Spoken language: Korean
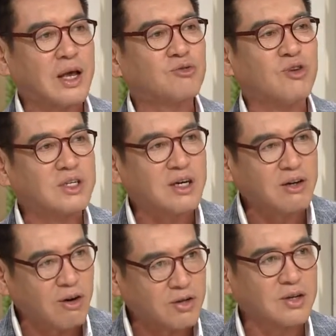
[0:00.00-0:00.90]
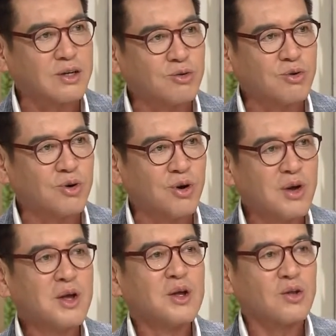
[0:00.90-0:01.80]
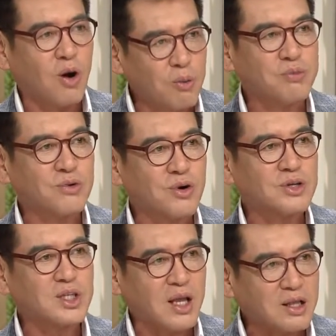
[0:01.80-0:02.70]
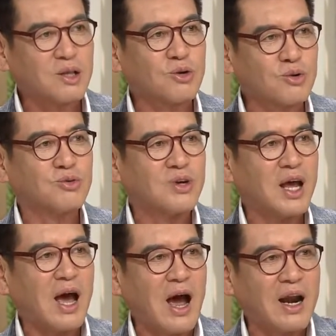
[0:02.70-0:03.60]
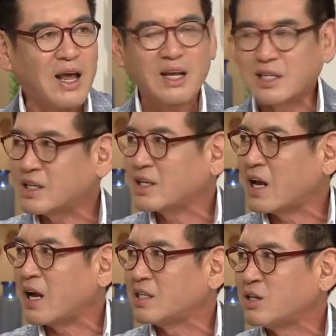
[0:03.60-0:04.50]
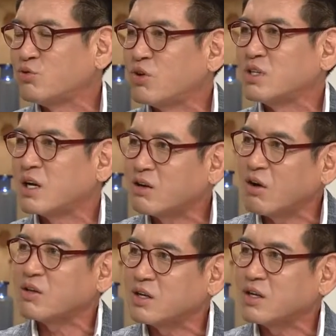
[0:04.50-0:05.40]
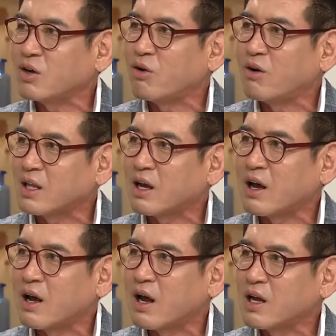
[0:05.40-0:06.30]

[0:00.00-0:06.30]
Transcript: 내 유전자를 꺼뜨리고 더불어 세트로 우리 아내까지 유전자를 꺼뜨린 결과다.